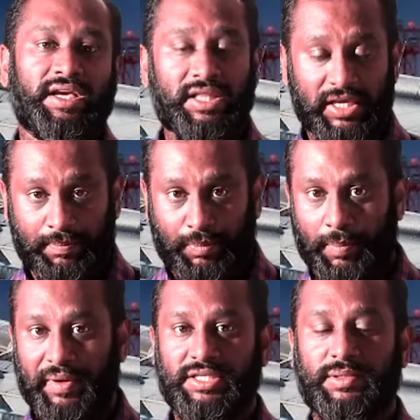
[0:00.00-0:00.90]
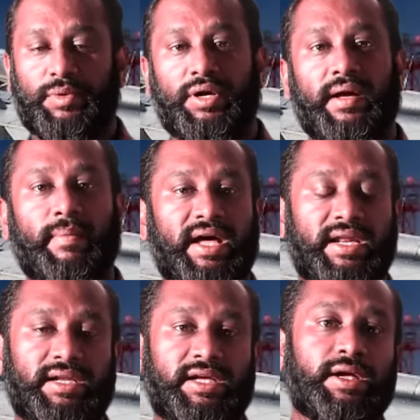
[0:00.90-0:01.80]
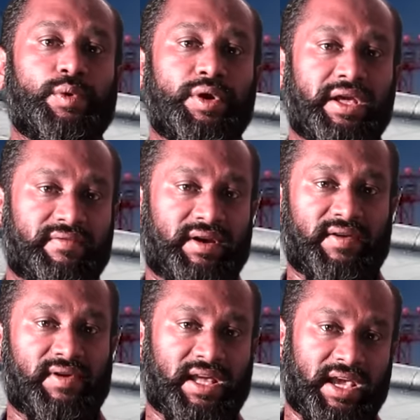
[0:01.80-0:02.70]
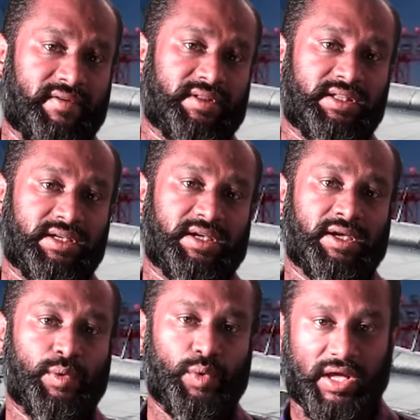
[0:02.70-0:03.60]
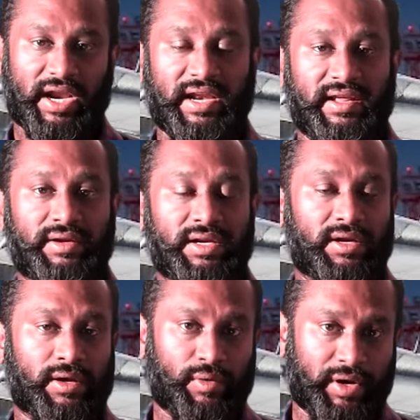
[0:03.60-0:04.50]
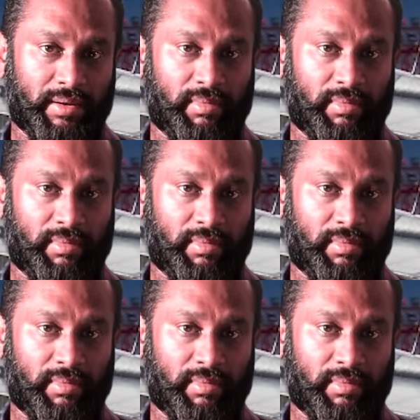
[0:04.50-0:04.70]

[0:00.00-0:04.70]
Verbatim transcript: இது இப்போ பேசு பொருளாக மாறி இருக்கு கூடிய விரைவிலேயே வந்து உக்ரைனில் இருக்கக்கூடிய